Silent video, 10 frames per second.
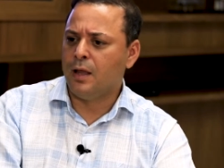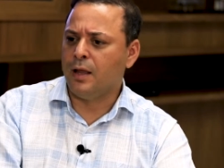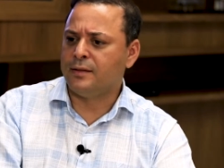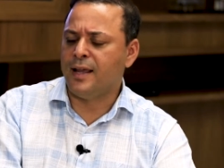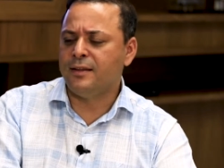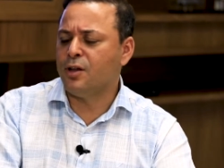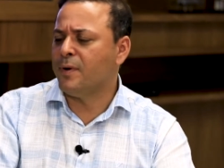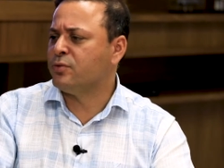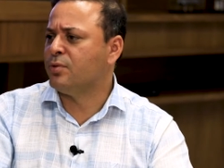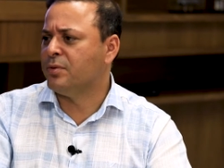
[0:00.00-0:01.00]
É, tem que ter
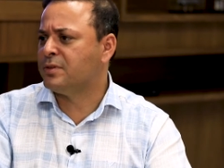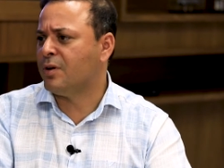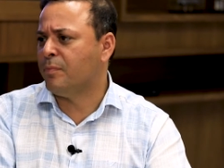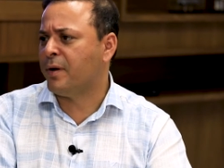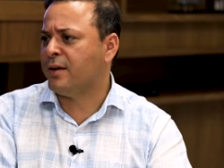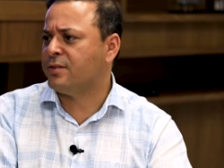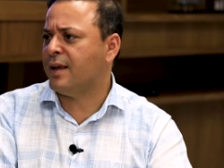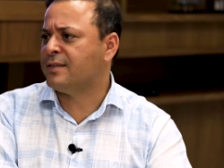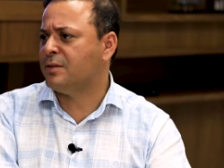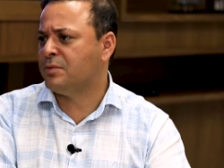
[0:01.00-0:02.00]
uma solução para a
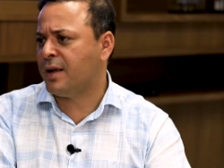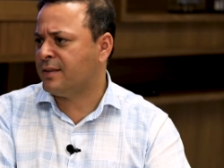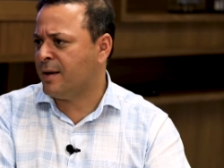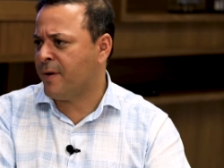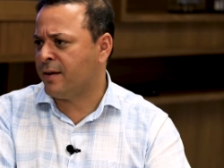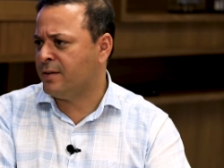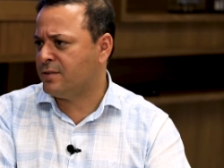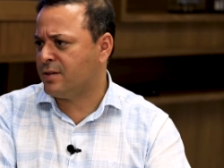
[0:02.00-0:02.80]
estação do catamarã de